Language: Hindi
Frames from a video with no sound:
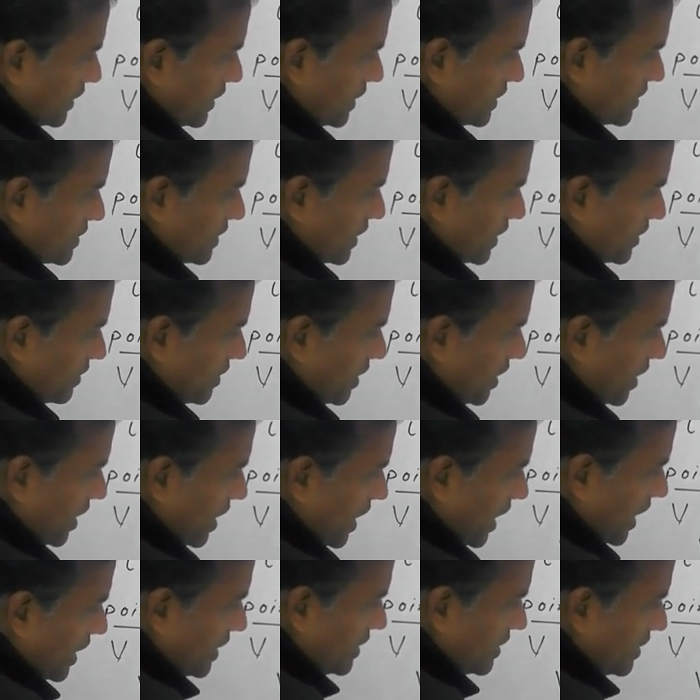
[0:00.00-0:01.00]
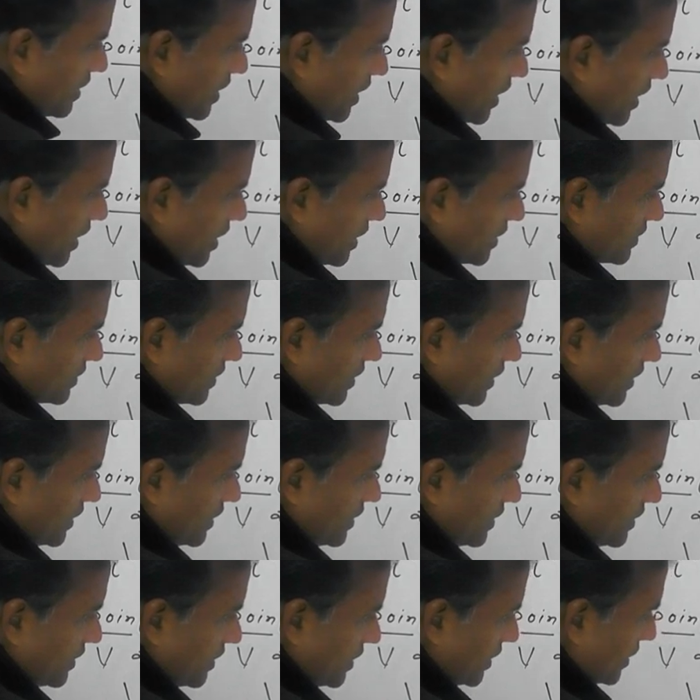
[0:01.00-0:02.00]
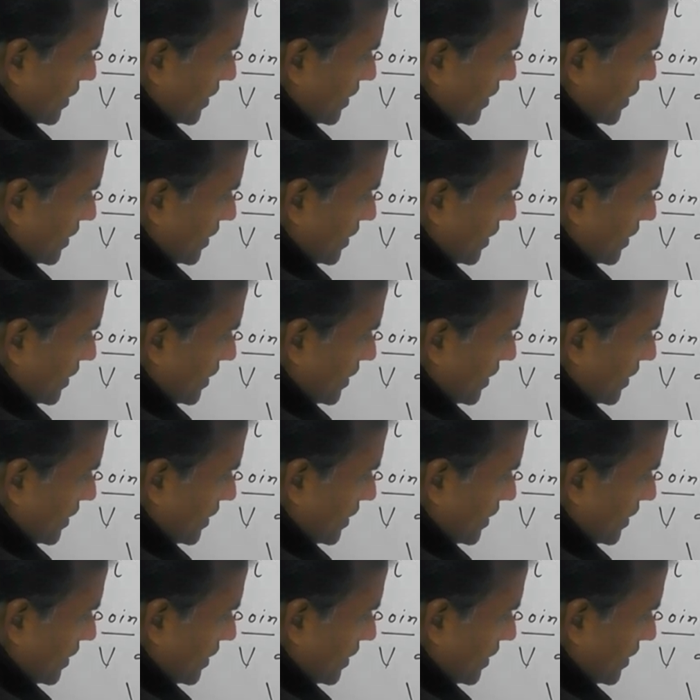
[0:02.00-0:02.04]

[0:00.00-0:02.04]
इसके अंदर आई आर थ्री